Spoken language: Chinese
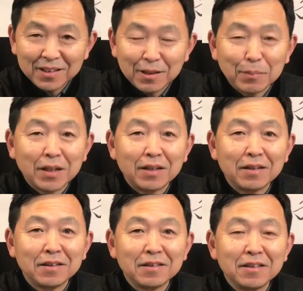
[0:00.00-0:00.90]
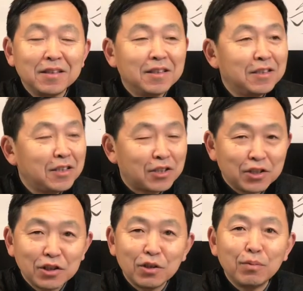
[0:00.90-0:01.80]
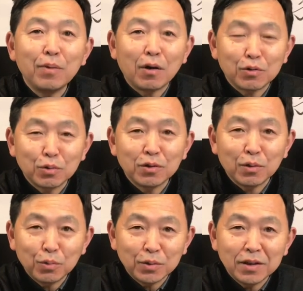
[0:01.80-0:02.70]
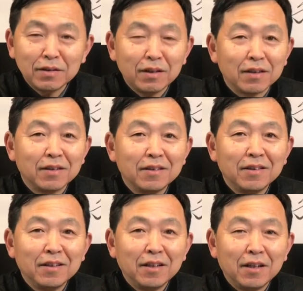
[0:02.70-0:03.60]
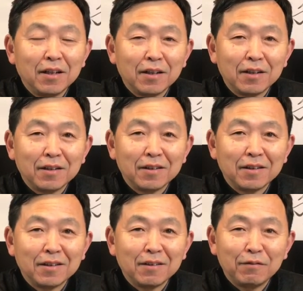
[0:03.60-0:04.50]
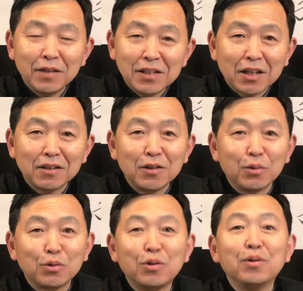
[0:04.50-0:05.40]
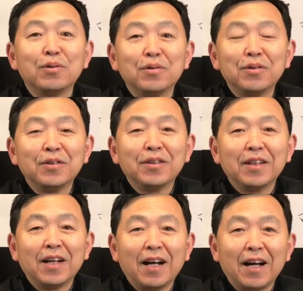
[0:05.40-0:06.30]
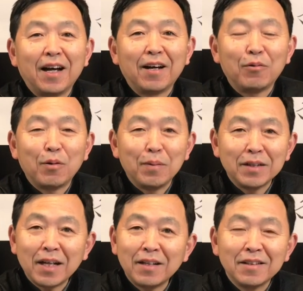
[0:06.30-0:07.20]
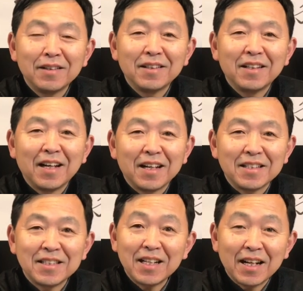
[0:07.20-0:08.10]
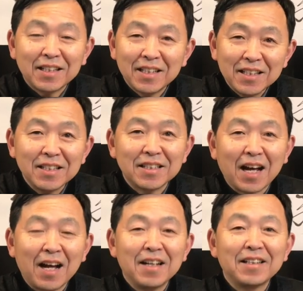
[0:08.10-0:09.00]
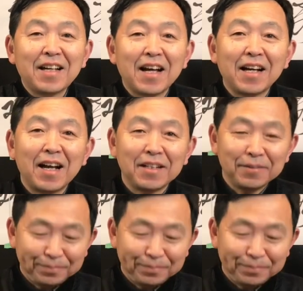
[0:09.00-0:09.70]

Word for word: 那么这十九秒钟的录音呢，呃，非常的有趣啊，我们呢，哎，先来听一下，看看